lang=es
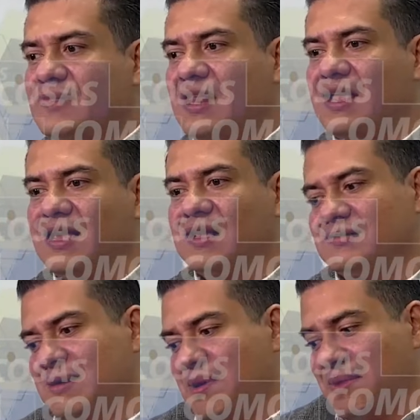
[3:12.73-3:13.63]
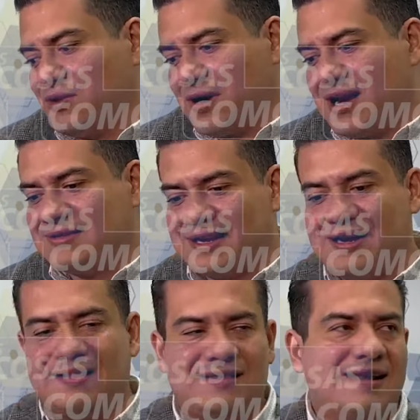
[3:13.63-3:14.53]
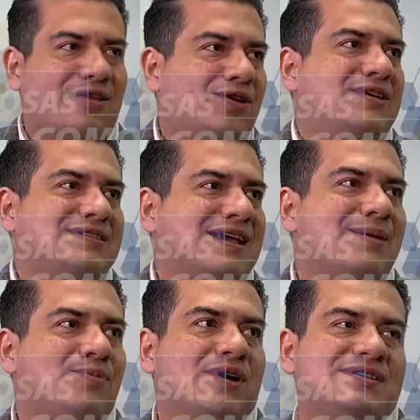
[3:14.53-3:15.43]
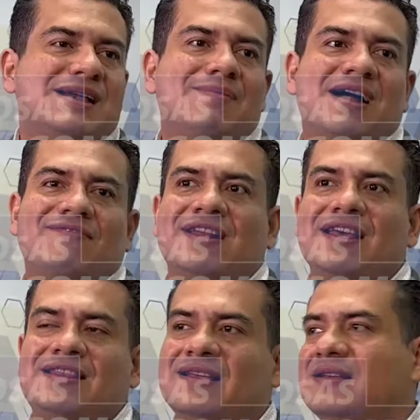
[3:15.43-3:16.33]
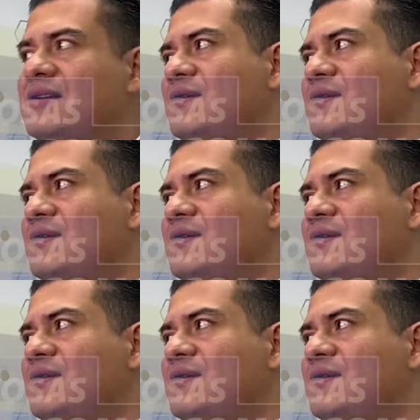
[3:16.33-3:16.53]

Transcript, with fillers: eh, si a mí me tocara ser el entrenador de ese equipo que se llama Gabinete,